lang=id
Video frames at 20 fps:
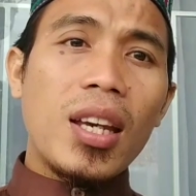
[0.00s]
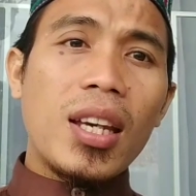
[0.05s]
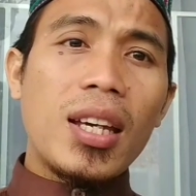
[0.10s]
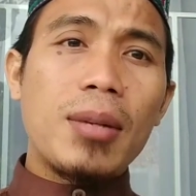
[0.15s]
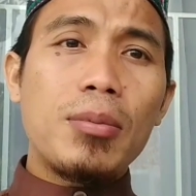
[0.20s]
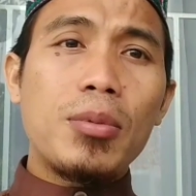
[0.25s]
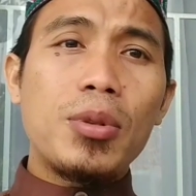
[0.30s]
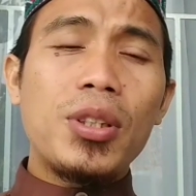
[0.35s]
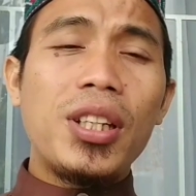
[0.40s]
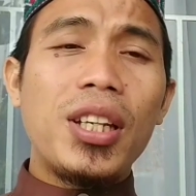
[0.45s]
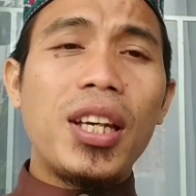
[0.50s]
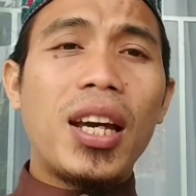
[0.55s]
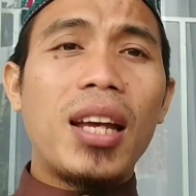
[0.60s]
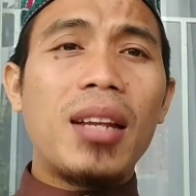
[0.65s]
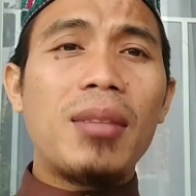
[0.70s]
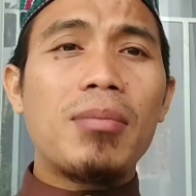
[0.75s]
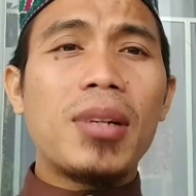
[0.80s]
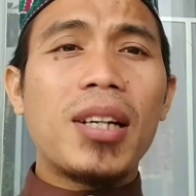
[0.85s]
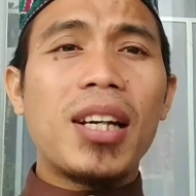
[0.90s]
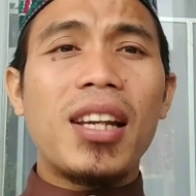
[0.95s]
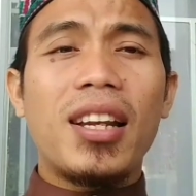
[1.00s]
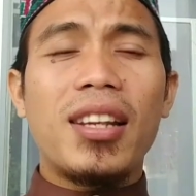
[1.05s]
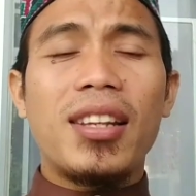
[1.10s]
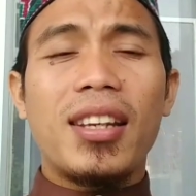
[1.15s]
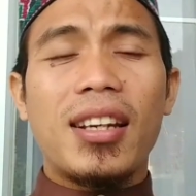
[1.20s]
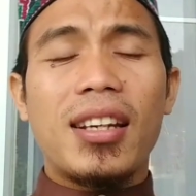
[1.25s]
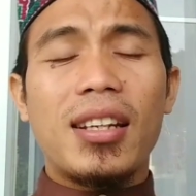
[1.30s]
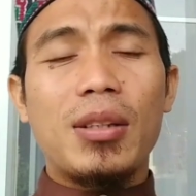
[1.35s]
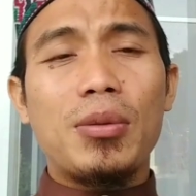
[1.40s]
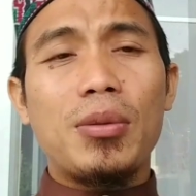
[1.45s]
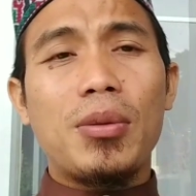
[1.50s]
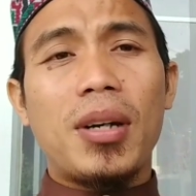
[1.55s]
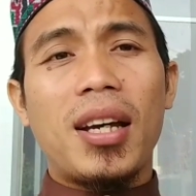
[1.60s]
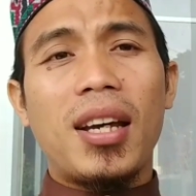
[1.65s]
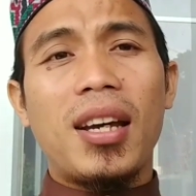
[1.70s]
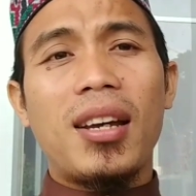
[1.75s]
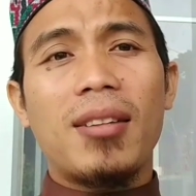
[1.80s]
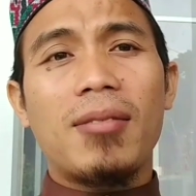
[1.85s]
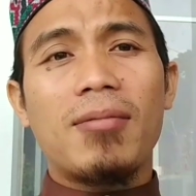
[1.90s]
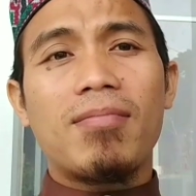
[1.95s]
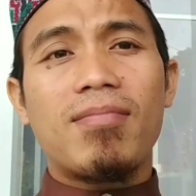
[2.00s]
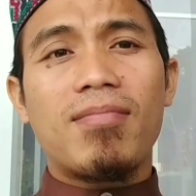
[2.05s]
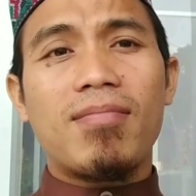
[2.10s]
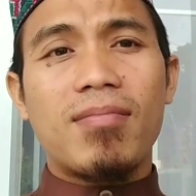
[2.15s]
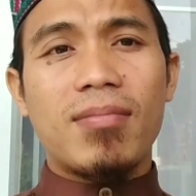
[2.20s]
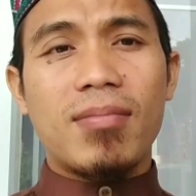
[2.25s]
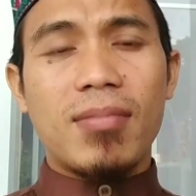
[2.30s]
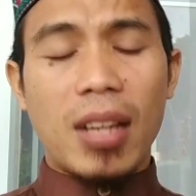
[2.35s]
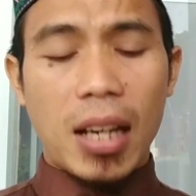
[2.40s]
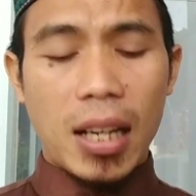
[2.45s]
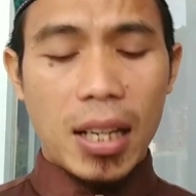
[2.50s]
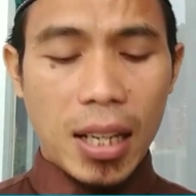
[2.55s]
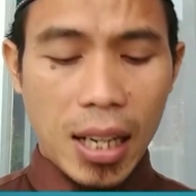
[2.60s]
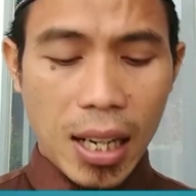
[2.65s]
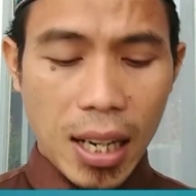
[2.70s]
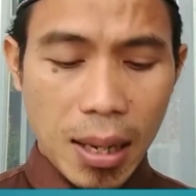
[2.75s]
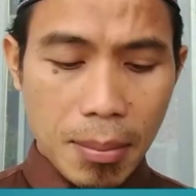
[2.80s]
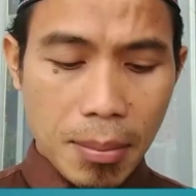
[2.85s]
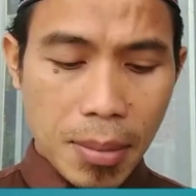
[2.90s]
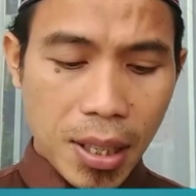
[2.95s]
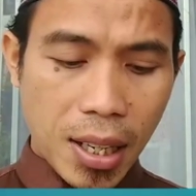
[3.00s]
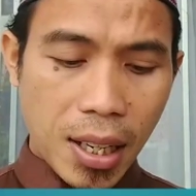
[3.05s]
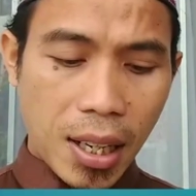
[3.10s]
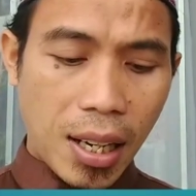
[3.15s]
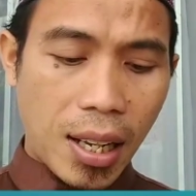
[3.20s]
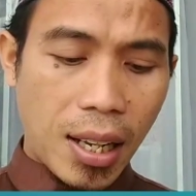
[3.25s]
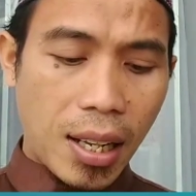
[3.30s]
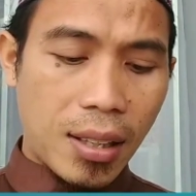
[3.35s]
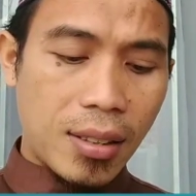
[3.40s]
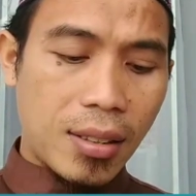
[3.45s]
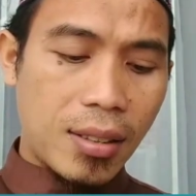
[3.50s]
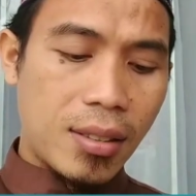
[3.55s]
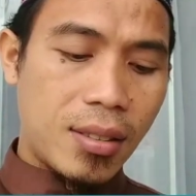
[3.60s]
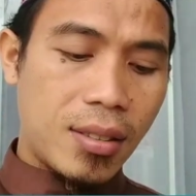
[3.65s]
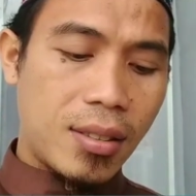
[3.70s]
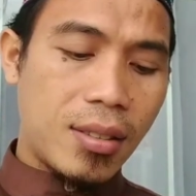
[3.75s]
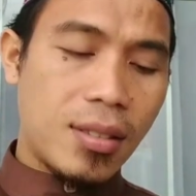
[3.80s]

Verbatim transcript: Kemudian bekalan yang kedua adalah bekalan